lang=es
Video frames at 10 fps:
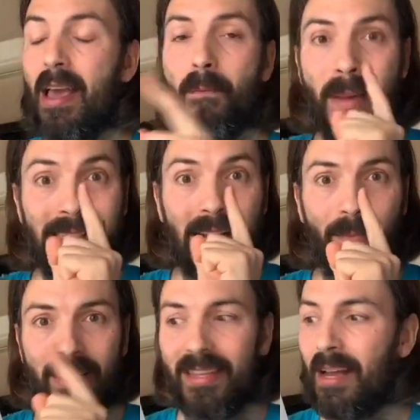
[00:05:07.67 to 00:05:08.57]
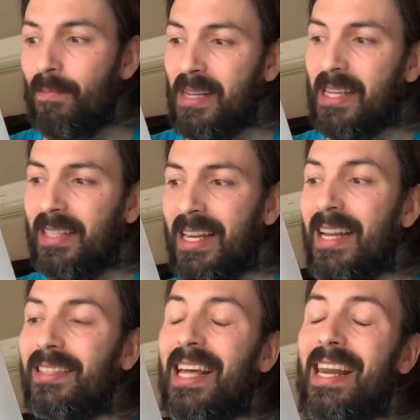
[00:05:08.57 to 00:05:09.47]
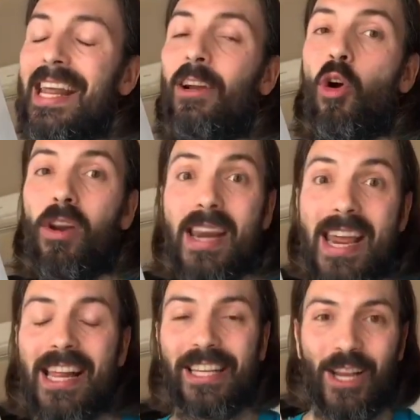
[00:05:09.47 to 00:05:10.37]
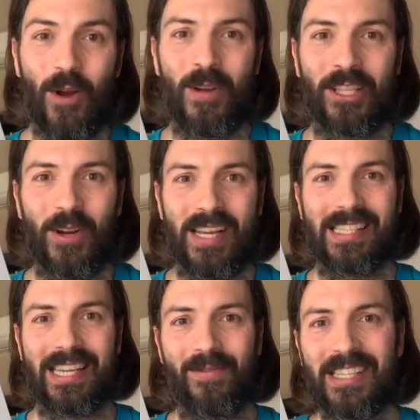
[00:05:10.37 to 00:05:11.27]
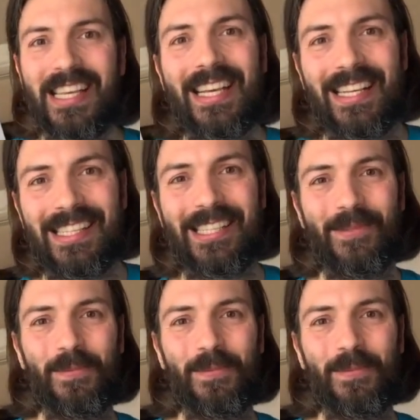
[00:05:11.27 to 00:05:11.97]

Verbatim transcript: más capacidad vas a tener de recorrer el kilómetro extra, ¿me sigues?